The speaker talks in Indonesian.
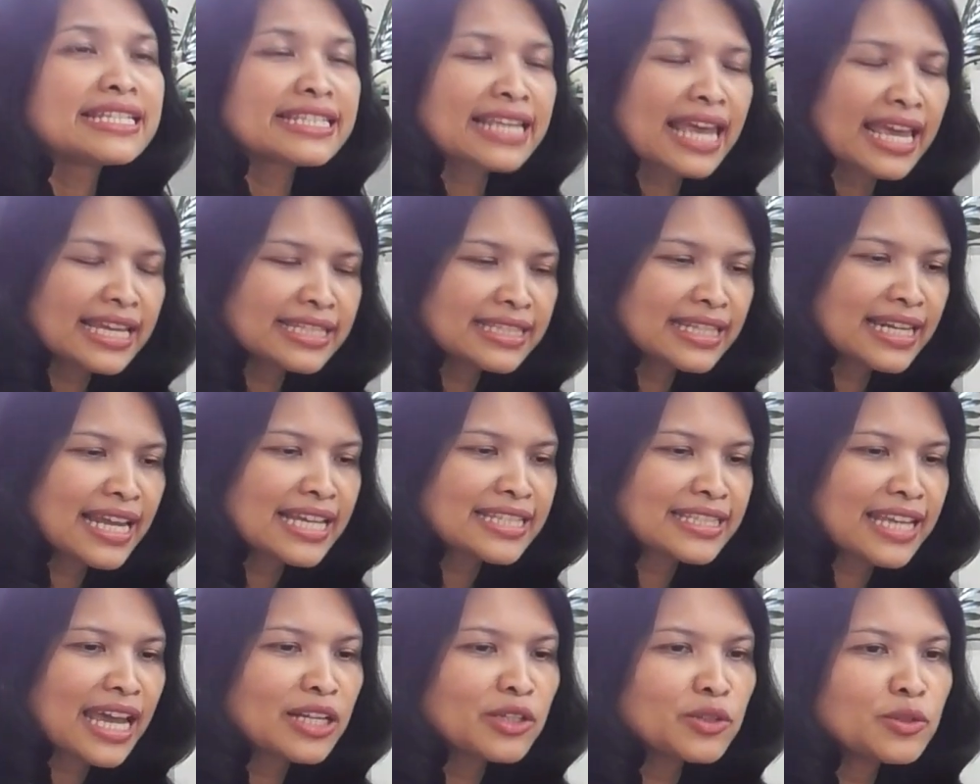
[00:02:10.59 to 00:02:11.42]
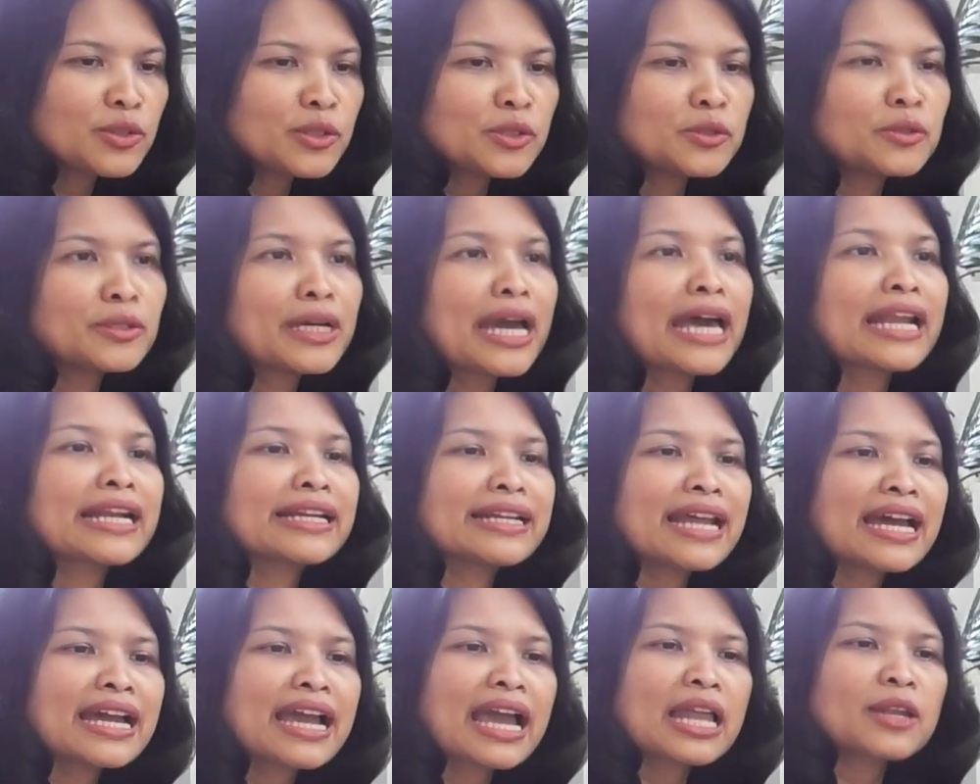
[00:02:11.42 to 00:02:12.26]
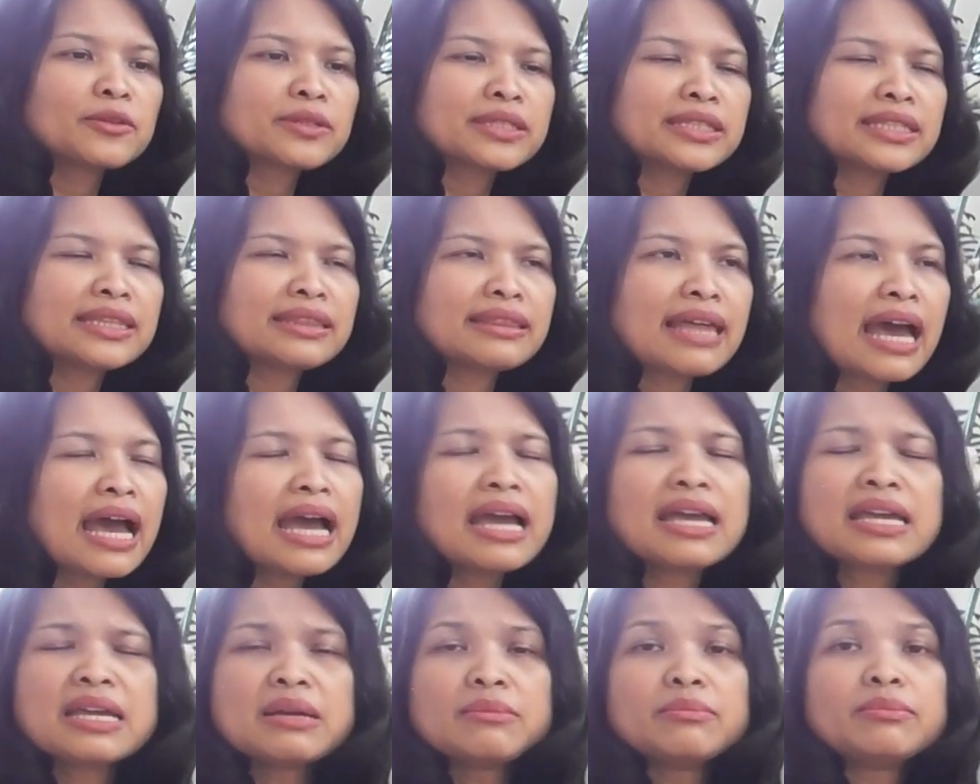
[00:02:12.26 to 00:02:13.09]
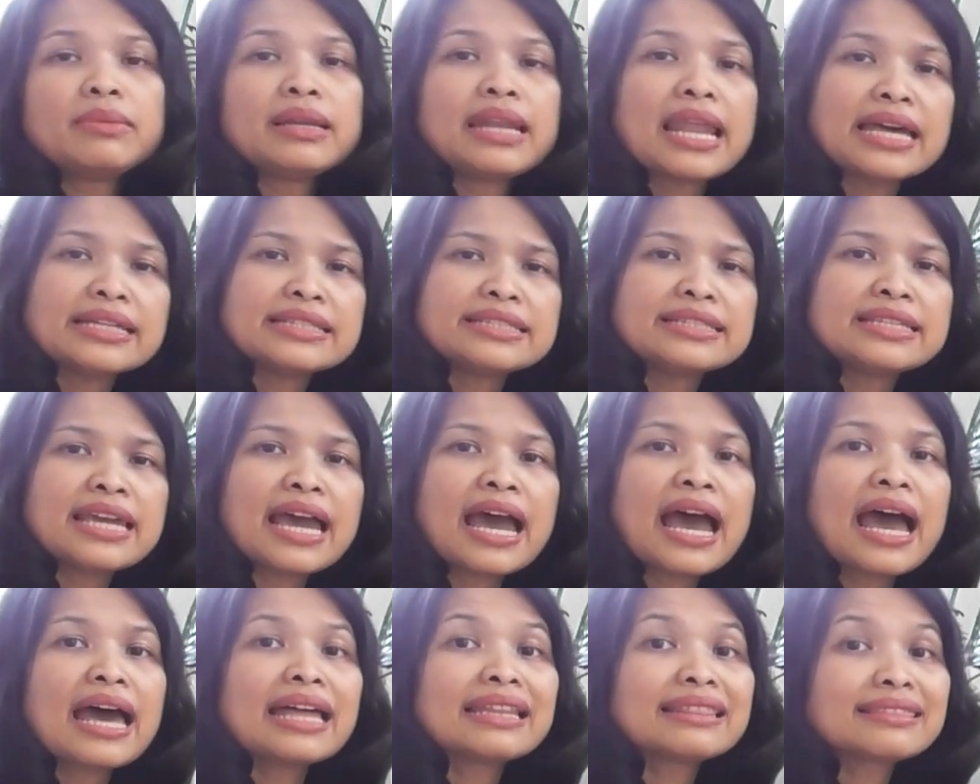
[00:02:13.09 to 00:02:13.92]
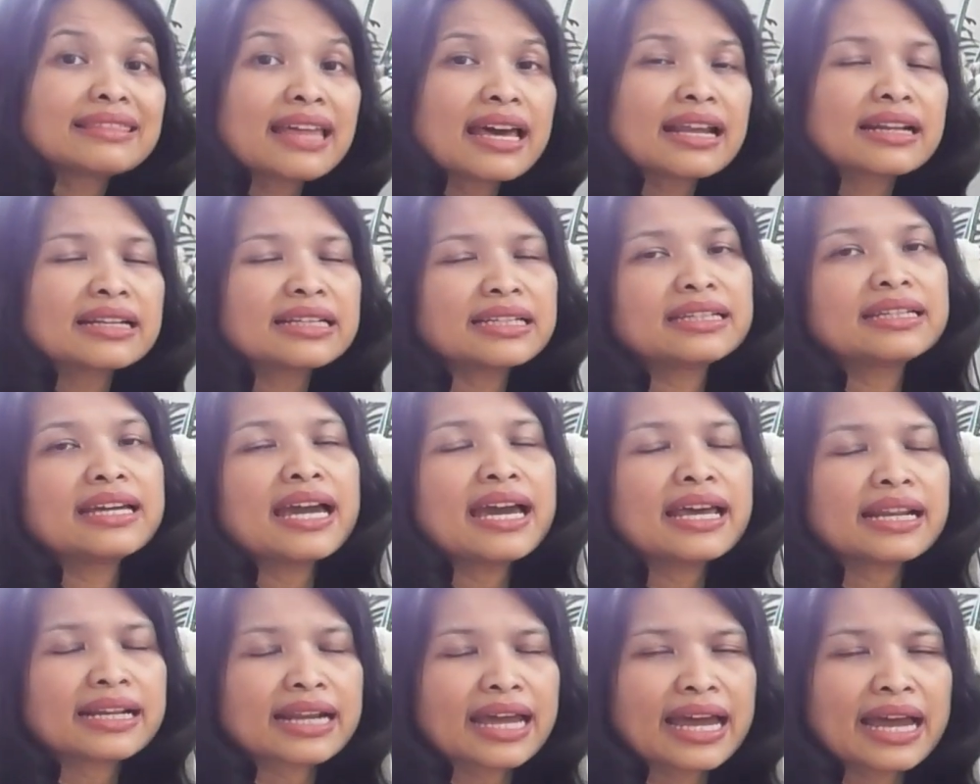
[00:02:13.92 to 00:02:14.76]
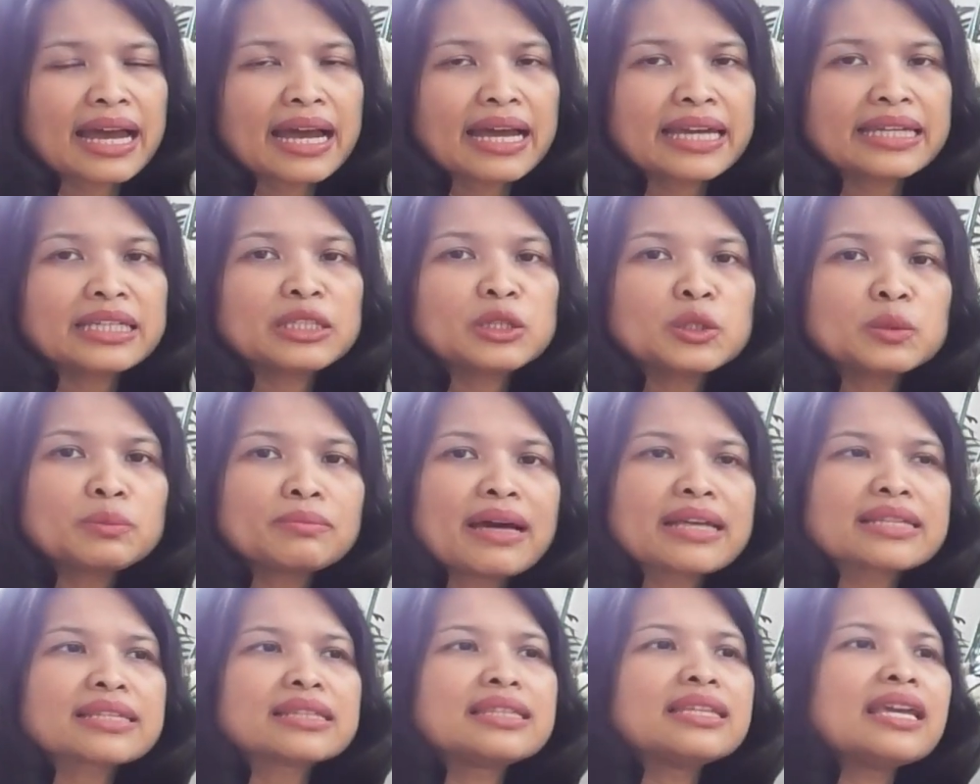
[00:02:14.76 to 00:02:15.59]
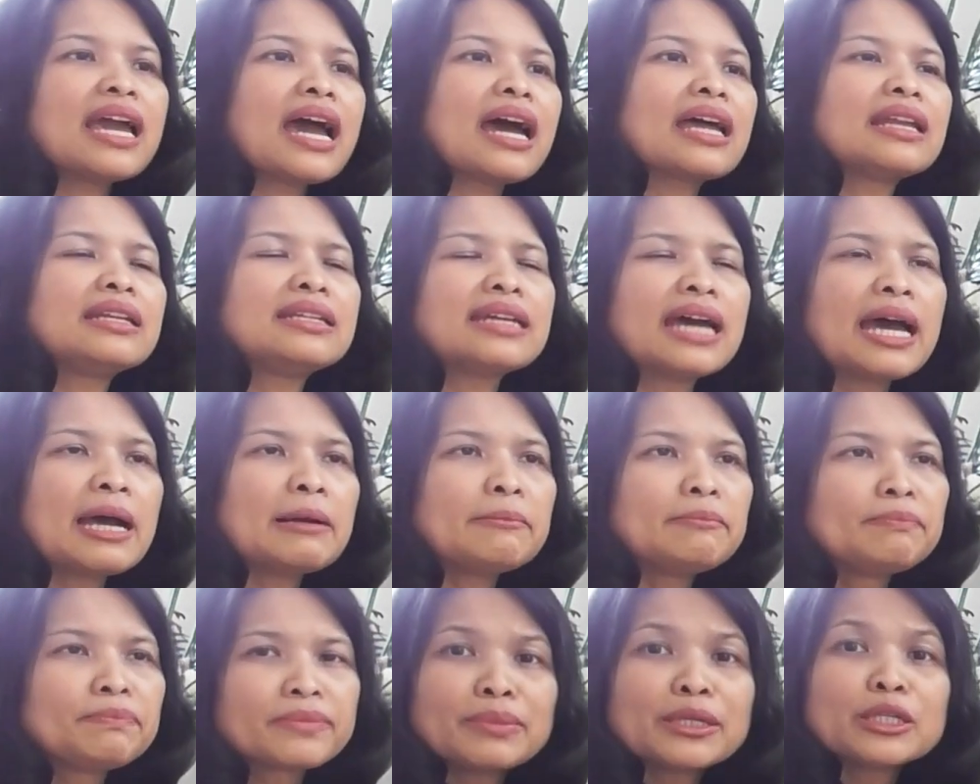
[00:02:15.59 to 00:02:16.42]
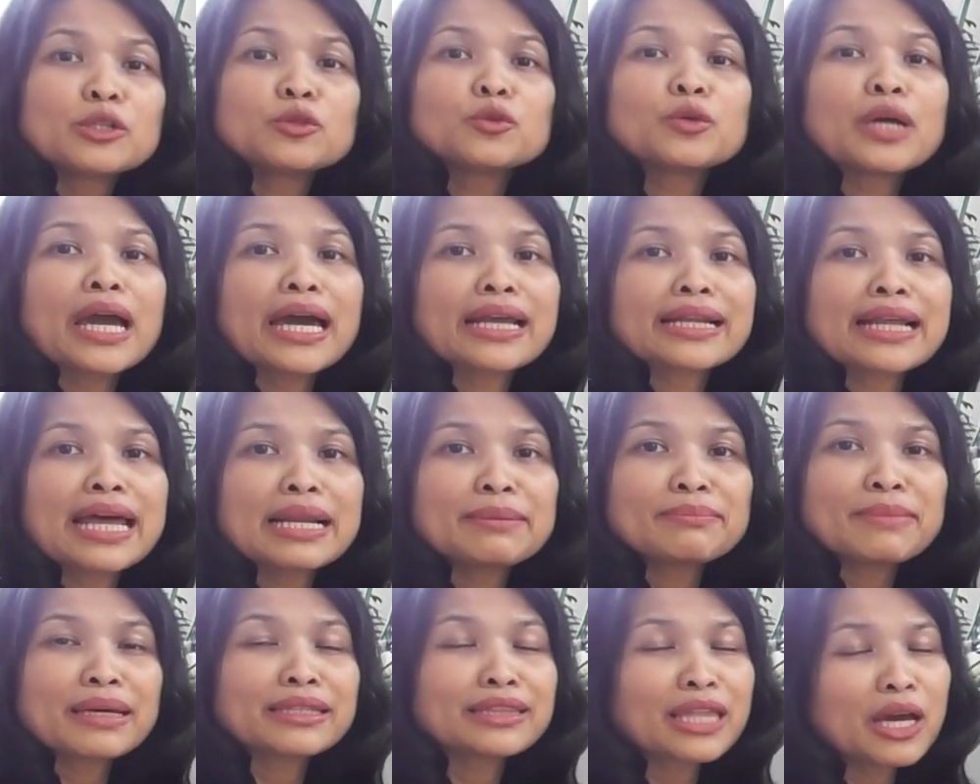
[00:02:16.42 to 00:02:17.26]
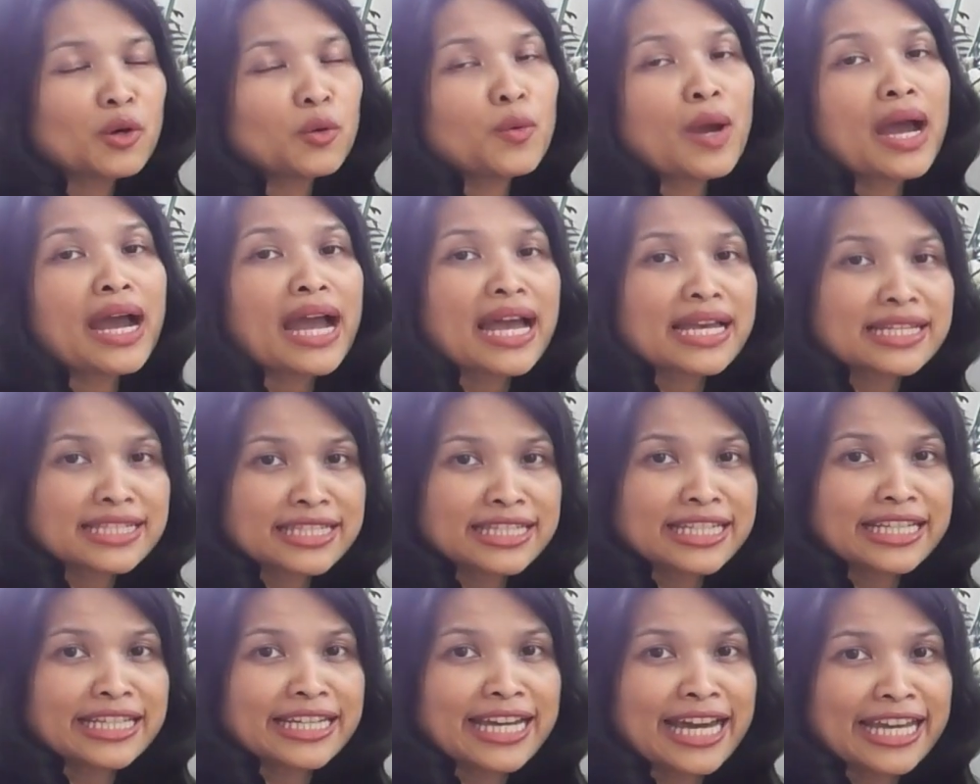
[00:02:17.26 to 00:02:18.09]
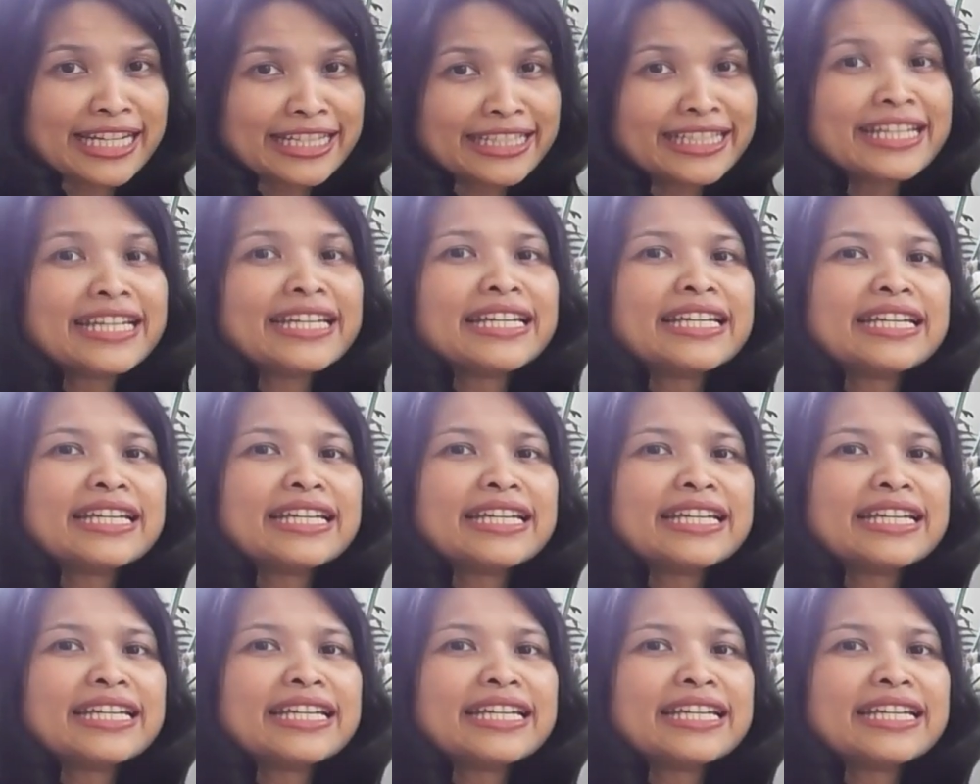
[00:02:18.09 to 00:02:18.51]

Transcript: Saya jelaskan dulu karena kalau kita belanja antar negara itu pasti ada penukaran mata uang asing kan.